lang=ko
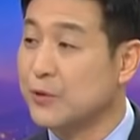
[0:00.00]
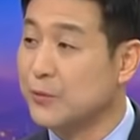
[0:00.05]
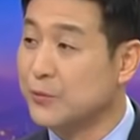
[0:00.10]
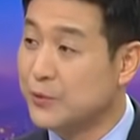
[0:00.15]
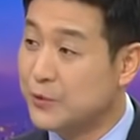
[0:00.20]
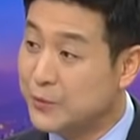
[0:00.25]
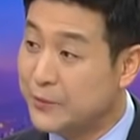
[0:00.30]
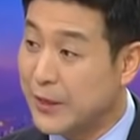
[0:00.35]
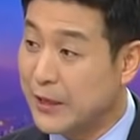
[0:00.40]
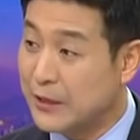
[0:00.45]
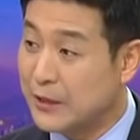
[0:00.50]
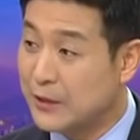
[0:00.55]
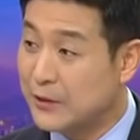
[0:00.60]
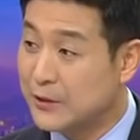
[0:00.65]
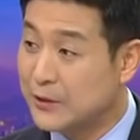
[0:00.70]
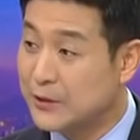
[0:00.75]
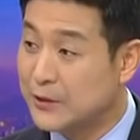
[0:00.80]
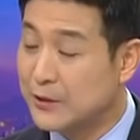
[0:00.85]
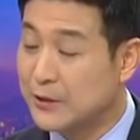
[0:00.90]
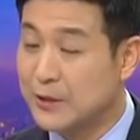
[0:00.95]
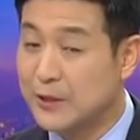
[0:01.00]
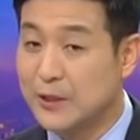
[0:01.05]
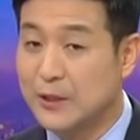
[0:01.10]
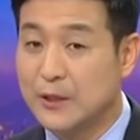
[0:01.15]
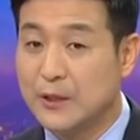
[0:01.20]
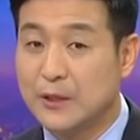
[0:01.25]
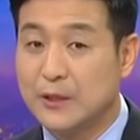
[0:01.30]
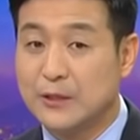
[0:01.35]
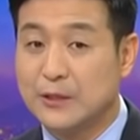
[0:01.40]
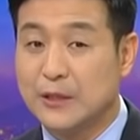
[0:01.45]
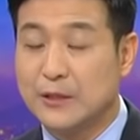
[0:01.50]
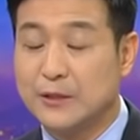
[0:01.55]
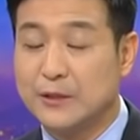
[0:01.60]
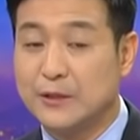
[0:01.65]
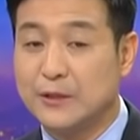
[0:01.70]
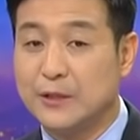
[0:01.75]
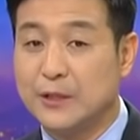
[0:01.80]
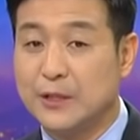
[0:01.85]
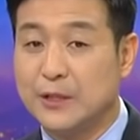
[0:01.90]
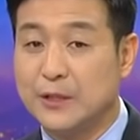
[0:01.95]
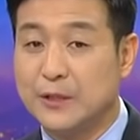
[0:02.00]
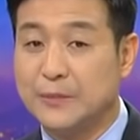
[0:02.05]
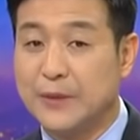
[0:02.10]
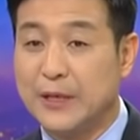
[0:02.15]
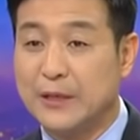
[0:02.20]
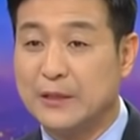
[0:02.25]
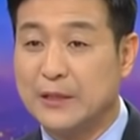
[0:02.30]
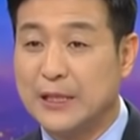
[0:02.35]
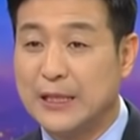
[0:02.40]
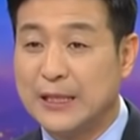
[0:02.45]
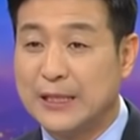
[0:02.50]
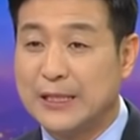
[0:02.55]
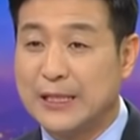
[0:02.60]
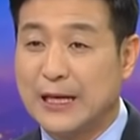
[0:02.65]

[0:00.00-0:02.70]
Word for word: 너무너무 많이 나왔어요. 사실은 이제 일반